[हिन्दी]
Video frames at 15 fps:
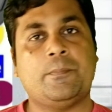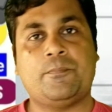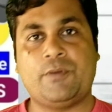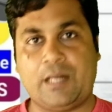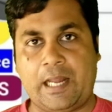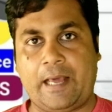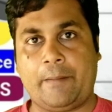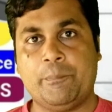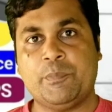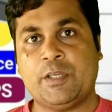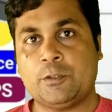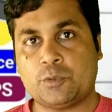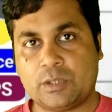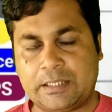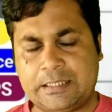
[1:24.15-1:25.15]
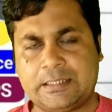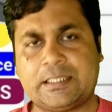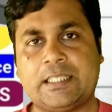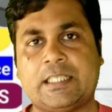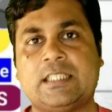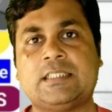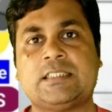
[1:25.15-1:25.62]
फिलहाल तो इन
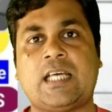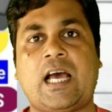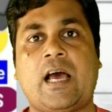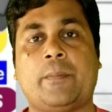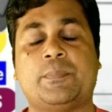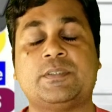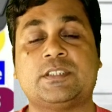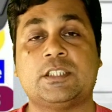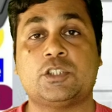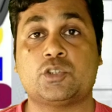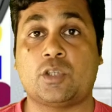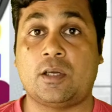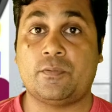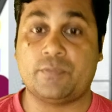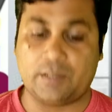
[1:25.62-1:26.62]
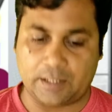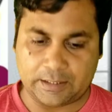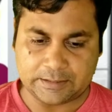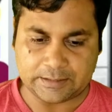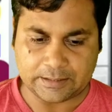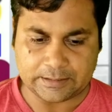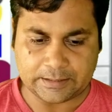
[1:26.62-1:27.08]
तरीके से आप इसे सॉल्व कर
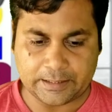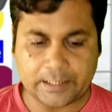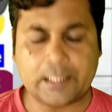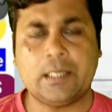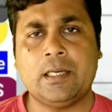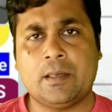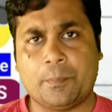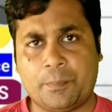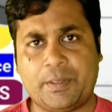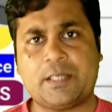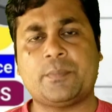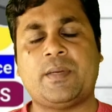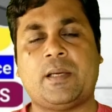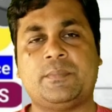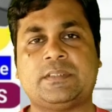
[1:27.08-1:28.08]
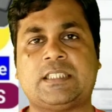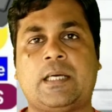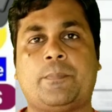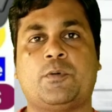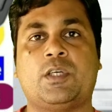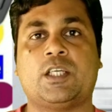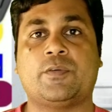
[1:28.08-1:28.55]
सकते हैं बट मैं हमेशा
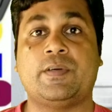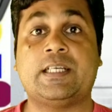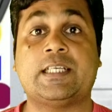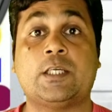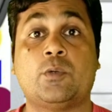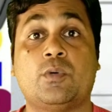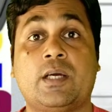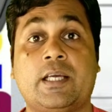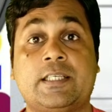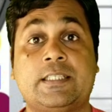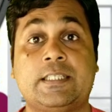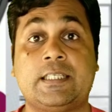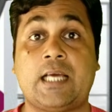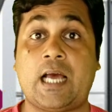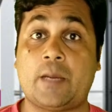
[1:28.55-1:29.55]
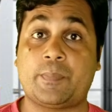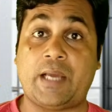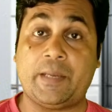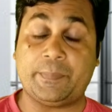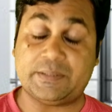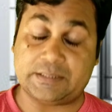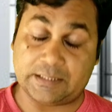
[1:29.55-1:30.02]
आपको रिकमेंड करूंगा कि आप
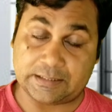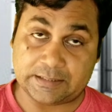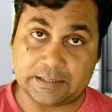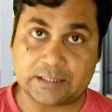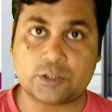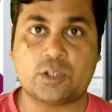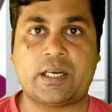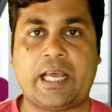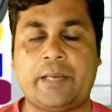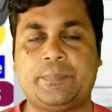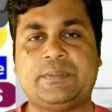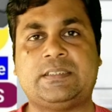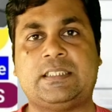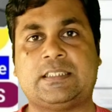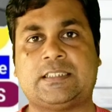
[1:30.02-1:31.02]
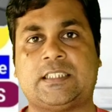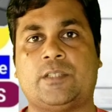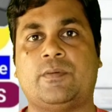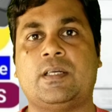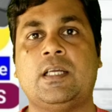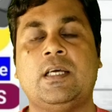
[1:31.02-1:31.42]
आई पी और आई पी